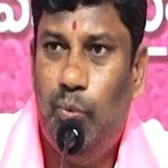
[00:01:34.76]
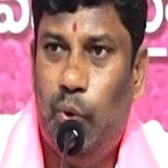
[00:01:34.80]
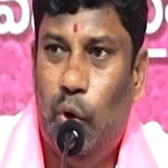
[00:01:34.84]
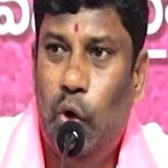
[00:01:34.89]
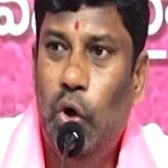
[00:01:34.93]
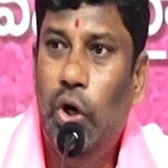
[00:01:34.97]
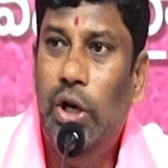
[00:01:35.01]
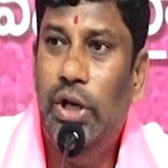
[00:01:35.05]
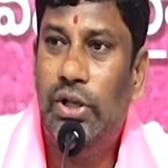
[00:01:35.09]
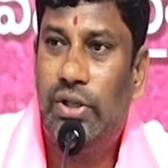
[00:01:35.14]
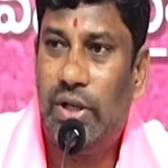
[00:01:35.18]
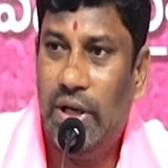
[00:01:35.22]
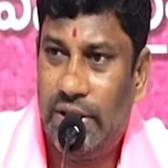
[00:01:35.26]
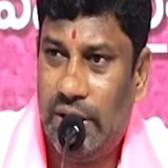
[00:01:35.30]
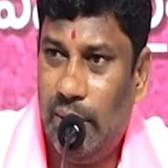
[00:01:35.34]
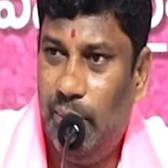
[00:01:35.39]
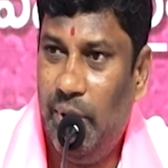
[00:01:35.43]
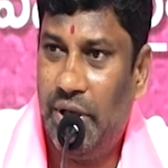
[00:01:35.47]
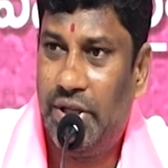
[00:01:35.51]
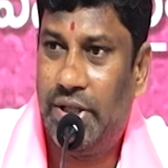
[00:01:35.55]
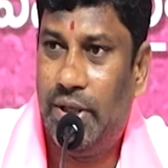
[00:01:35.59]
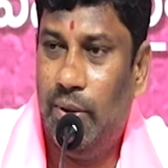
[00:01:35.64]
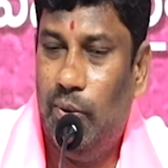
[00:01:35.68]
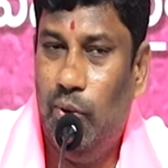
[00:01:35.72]
పోలీసుల
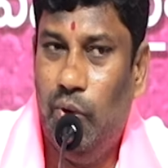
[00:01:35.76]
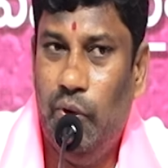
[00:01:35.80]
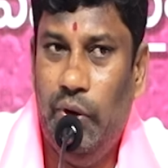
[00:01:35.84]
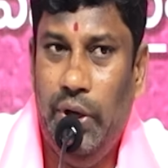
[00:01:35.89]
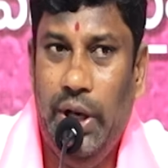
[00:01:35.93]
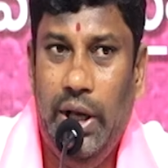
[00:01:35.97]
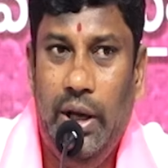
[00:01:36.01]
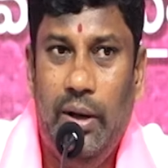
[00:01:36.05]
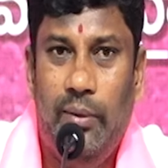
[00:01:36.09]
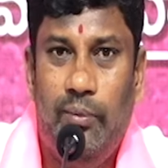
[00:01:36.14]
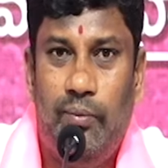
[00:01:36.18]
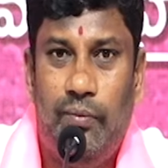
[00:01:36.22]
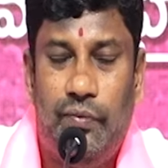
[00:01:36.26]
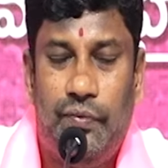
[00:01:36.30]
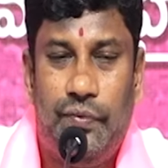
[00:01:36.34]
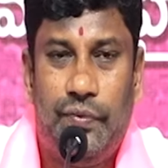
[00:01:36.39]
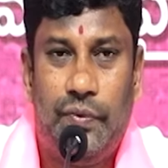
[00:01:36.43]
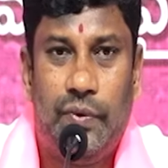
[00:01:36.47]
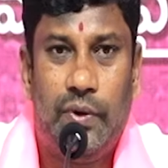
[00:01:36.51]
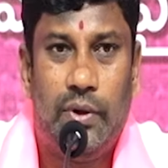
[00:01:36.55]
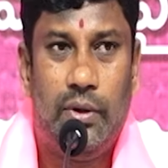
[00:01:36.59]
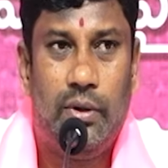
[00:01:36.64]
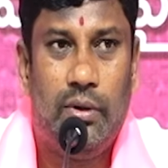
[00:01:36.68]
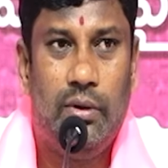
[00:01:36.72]
సమక్షంలోనే
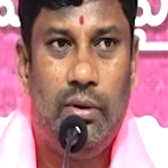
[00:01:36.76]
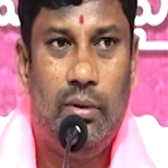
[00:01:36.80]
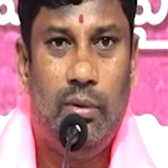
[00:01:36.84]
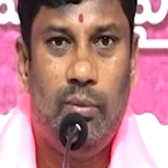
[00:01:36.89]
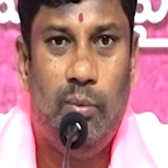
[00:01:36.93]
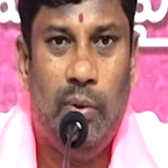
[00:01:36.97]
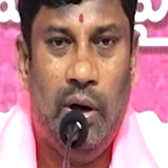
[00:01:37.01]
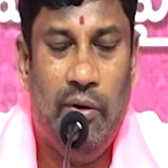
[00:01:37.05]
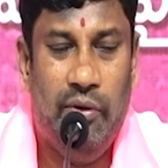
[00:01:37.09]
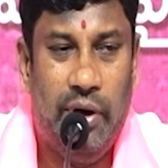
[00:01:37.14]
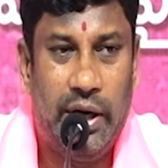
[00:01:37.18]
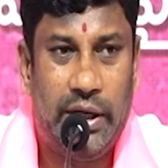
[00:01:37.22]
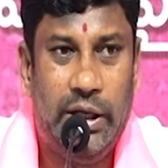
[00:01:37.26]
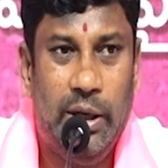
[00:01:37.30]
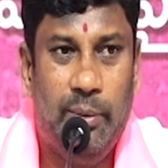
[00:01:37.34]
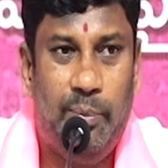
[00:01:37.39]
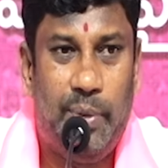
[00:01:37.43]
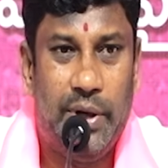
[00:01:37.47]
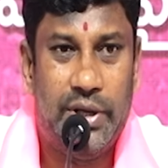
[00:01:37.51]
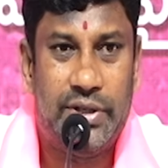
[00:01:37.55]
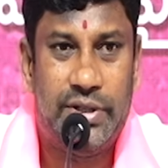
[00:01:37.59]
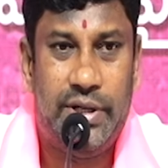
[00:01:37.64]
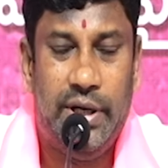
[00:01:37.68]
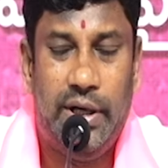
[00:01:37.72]
మా
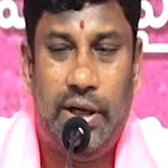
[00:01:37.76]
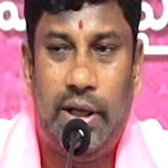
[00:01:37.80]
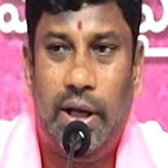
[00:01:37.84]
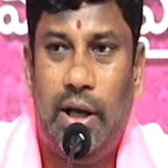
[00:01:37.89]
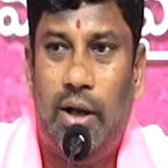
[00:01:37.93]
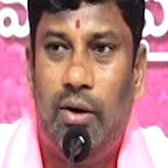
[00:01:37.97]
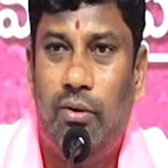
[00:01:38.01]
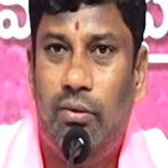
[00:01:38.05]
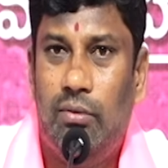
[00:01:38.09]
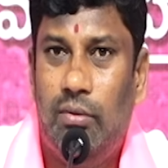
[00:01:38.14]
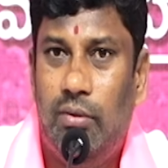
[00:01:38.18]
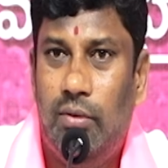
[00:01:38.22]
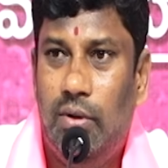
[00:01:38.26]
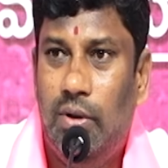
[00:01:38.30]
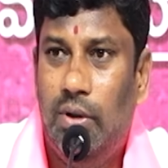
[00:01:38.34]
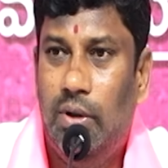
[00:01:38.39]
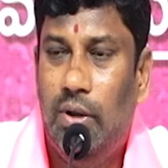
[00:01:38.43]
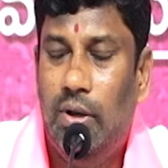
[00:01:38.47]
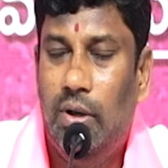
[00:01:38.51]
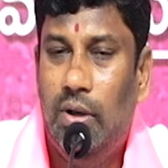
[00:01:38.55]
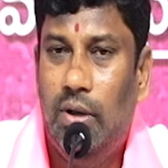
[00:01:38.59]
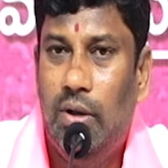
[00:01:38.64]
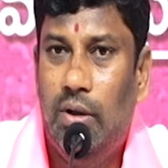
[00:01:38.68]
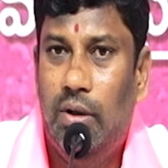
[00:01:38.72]
వర్కింగ్ ప్రెసిడెంట్ గారు
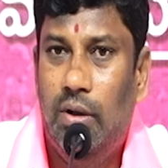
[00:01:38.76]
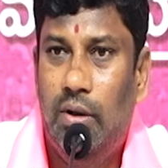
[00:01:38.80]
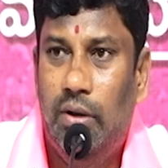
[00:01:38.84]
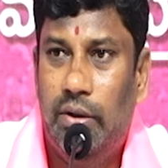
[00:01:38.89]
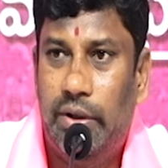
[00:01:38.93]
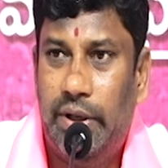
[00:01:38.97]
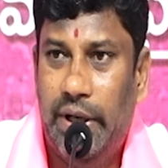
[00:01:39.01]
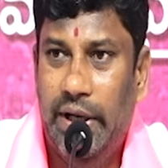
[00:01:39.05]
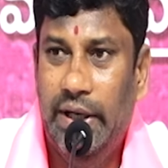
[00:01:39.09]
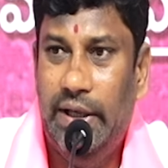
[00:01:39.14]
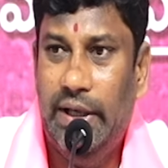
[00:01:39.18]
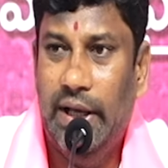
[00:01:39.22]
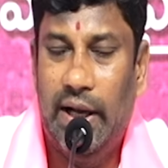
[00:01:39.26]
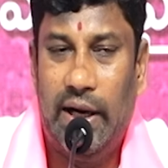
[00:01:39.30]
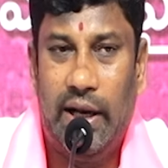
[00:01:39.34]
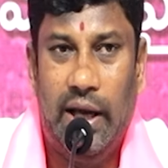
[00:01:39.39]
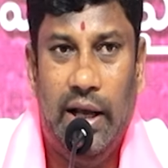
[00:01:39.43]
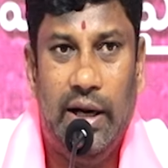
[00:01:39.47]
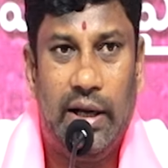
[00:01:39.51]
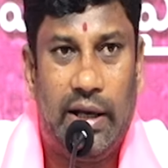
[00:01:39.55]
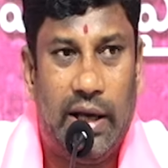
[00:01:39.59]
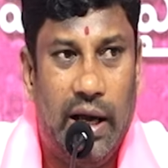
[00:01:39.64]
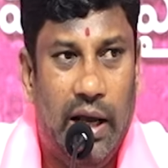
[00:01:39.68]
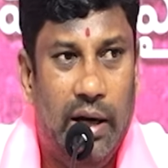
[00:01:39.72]
కేటీఆర్
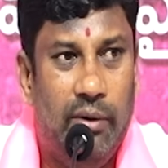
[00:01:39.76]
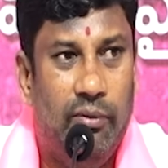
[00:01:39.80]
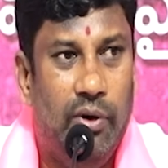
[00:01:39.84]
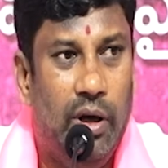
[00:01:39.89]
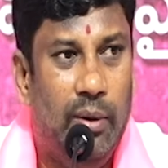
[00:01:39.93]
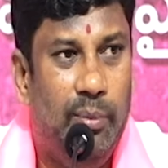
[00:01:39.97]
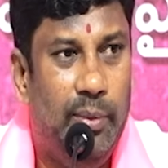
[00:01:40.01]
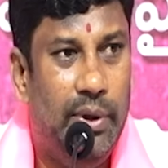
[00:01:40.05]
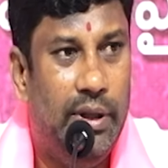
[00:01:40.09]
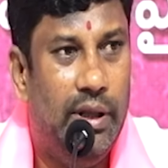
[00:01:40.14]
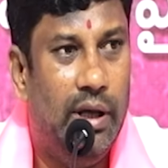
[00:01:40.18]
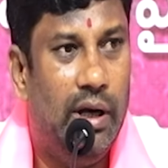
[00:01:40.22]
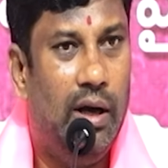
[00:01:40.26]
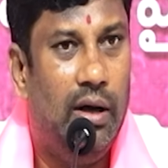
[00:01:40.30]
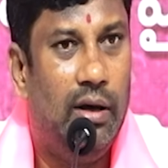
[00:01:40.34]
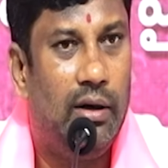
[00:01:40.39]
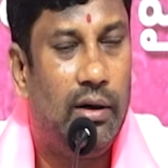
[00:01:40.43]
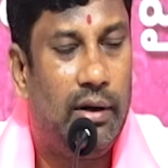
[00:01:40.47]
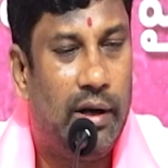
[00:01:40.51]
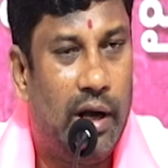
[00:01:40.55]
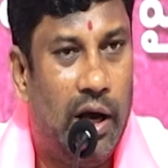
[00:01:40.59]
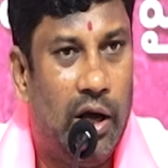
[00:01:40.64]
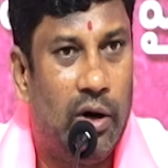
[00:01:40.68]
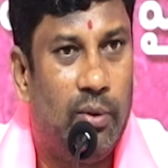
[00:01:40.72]
గారి కాన్వాయ్ మీద
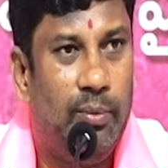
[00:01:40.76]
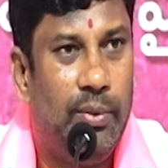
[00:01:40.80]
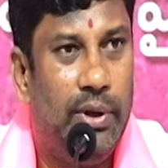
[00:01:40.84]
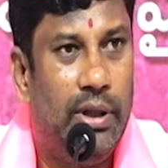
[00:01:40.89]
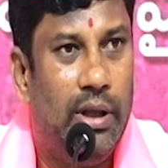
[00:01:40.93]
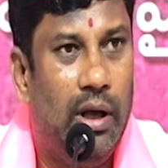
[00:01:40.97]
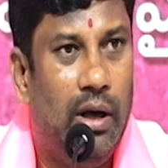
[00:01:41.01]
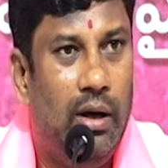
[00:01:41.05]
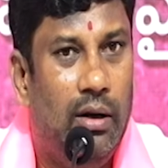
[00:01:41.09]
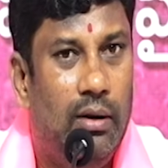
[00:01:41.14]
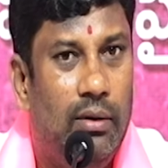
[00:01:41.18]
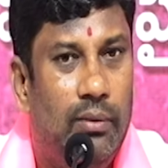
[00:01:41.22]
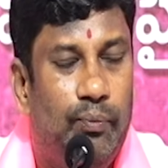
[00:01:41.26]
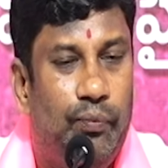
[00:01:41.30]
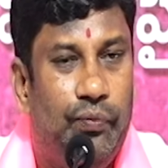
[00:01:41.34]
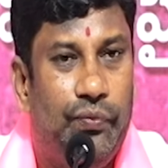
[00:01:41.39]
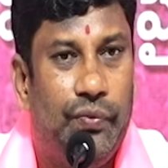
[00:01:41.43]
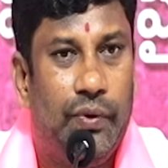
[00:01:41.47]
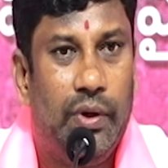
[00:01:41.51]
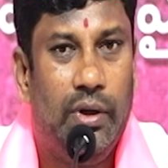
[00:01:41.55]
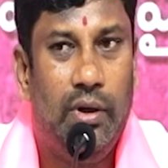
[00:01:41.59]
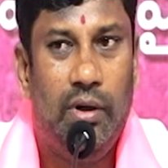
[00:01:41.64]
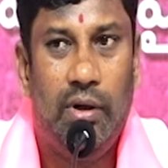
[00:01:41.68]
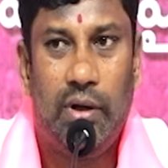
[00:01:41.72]
కారు మీద
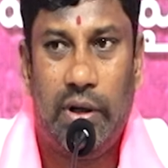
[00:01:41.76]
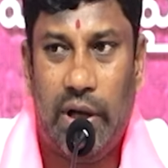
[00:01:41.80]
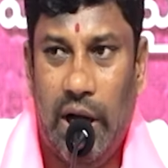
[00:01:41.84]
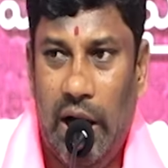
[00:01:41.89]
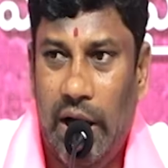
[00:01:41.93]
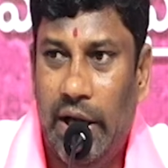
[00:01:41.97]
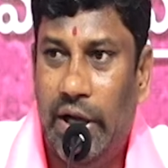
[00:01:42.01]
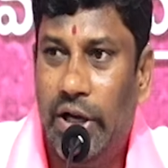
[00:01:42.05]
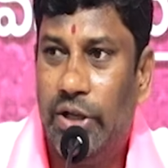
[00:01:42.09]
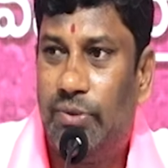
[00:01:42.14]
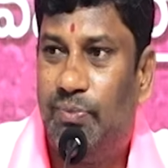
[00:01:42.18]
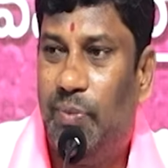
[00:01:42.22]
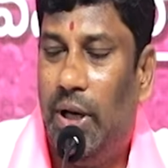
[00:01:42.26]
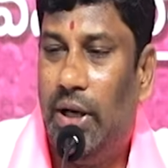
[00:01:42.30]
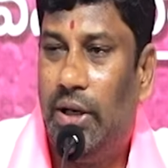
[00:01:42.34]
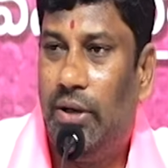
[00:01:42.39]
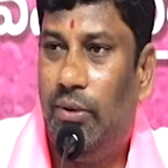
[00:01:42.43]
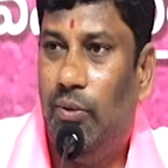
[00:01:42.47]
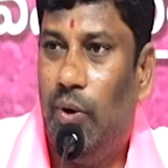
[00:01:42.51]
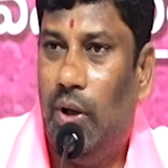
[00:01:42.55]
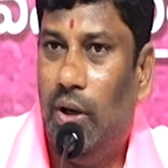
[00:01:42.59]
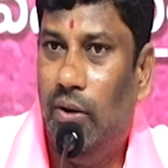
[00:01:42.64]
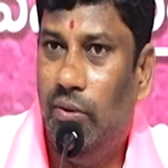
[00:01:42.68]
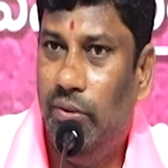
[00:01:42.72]
కాంగ్రెస్
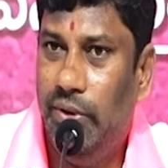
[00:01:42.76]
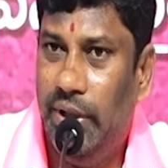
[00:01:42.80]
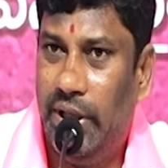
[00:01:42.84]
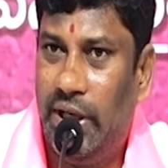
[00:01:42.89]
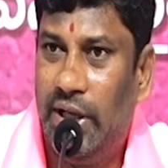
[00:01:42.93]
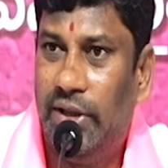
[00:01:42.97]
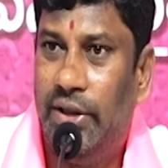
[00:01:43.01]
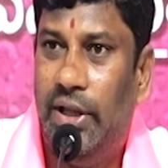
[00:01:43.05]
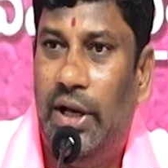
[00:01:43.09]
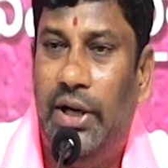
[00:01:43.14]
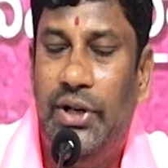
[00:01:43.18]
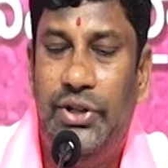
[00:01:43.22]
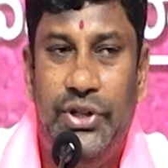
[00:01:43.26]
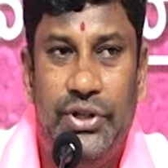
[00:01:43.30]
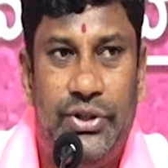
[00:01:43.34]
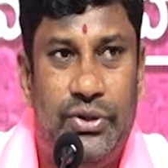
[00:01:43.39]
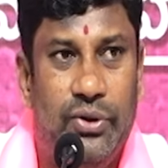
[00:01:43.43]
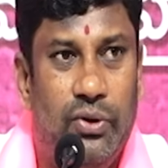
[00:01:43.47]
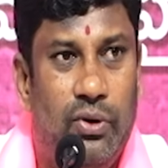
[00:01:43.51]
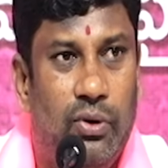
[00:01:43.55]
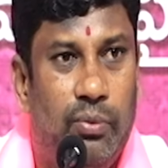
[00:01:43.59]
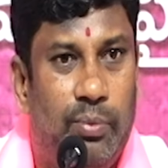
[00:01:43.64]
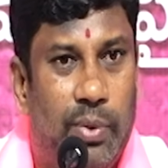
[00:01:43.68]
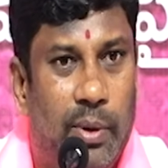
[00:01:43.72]
పార్టీ వాళ్ళు ఎట్లా దాడి
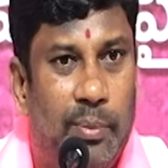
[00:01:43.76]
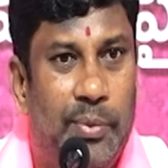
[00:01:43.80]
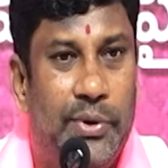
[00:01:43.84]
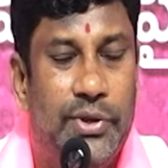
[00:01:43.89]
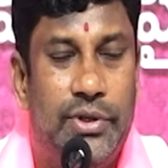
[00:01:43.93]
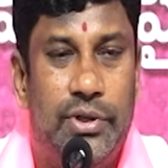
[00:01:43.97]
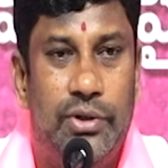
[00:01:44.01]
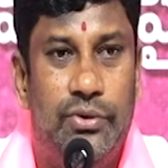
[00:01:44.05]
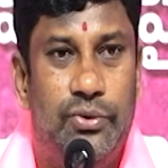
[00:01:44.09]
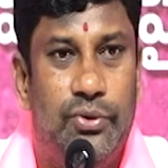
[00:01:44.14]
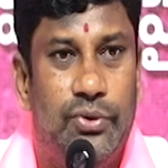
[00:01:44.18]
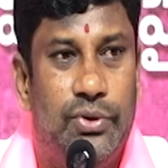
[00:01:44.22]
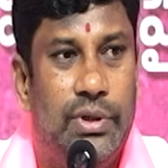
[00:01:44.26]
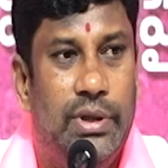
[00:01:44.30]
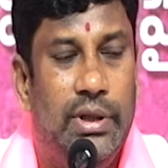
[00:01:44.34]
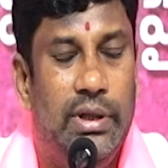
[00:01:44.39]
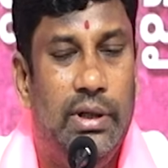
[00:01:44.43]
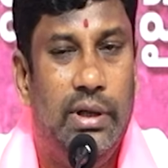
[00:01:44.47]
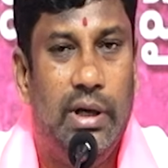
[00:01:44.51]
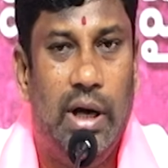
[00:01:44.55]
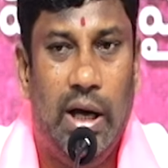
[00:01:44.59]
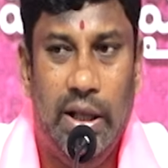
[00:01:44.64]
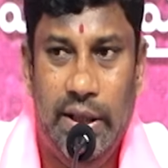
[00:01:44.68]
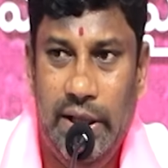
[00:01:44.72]
చేసిరో ప్రపంచం చూసింది
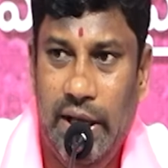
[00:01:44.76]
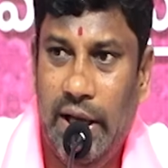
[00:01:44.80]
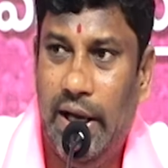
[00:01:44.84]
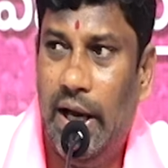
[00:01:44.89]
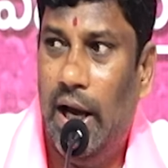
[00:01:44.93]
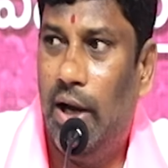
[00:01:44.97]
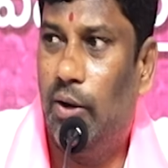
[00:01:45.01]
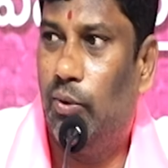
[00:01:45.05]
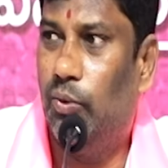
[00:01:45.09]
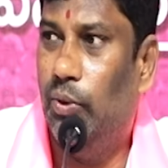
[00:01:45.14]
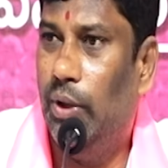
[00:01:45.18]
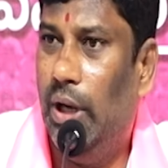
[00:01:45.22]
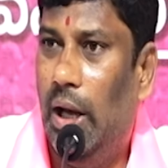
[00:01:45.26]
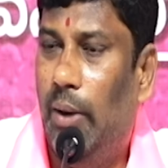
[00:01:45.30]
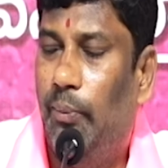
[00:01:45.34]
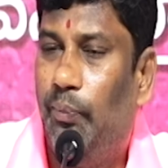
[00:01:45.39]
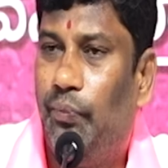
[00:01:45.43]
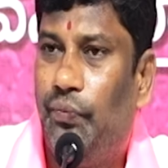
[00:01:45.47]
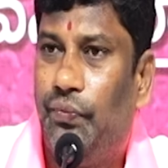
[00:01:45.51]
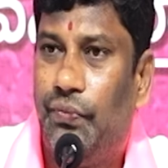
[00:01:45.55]
అదే కాకుండా